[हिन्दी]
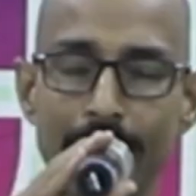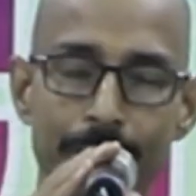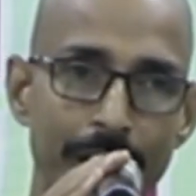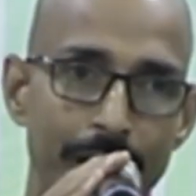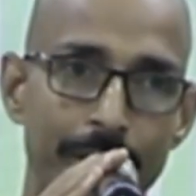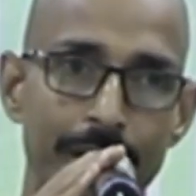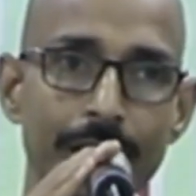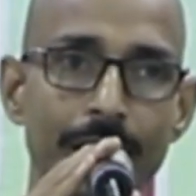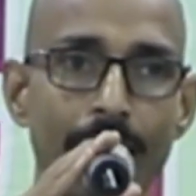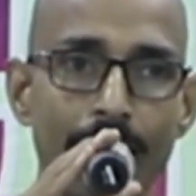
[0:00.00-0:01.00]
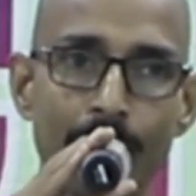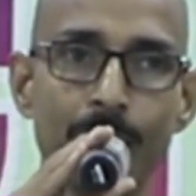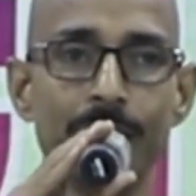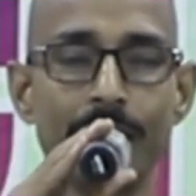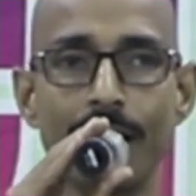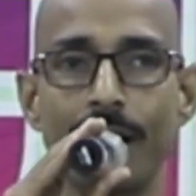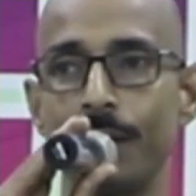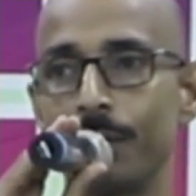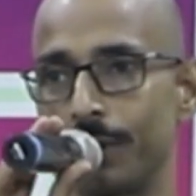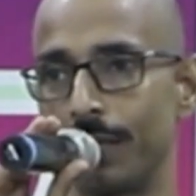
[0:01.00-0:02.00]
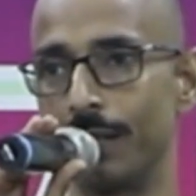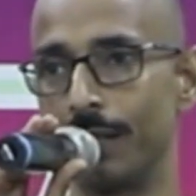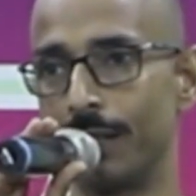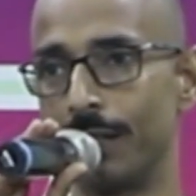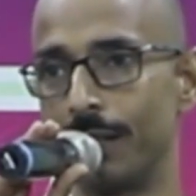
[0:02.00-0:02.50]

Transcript: आत्मनिर्भरता अलग हो जाना नहीं होता है